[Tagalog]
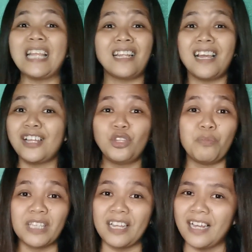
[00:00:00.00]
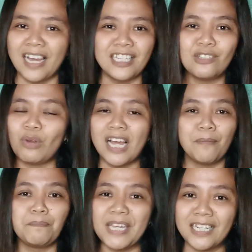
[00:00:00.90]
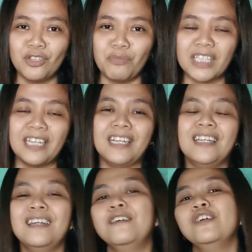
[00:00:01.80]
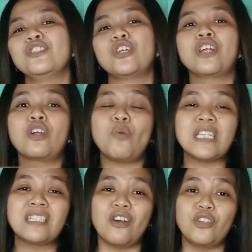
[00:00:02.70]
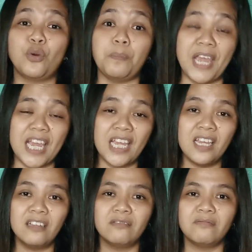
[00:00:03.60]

Wala talaga dumating, guys. Walang pin na dumating. So, nag-request ako nung May,